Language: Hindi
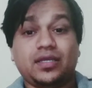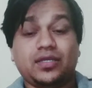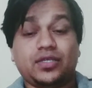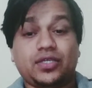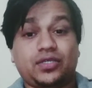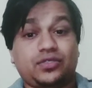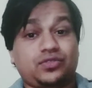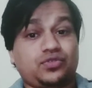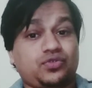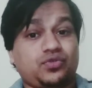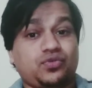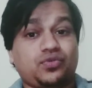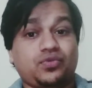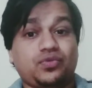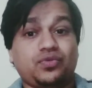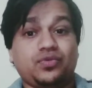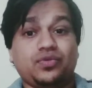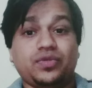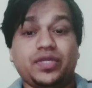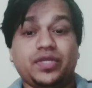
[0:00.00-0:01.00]
एक
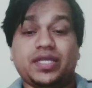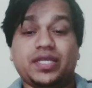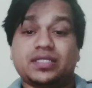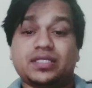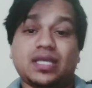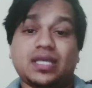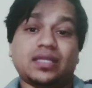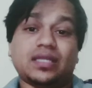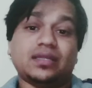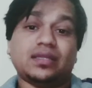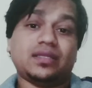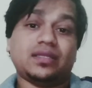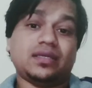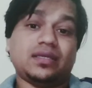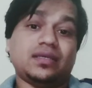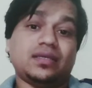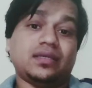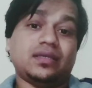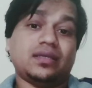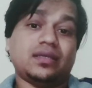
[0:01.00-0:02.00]
सुकून एक शांति
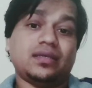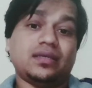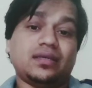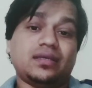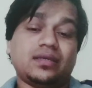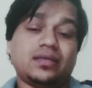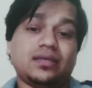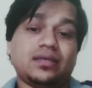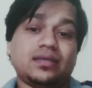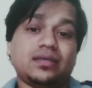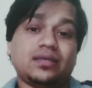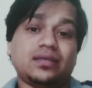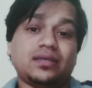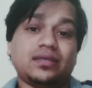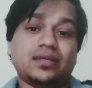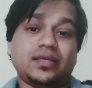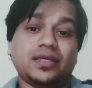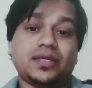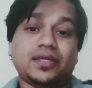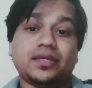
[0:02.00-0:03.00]

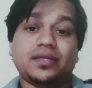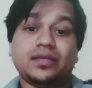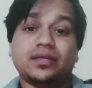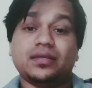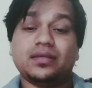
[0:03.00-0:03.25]
एक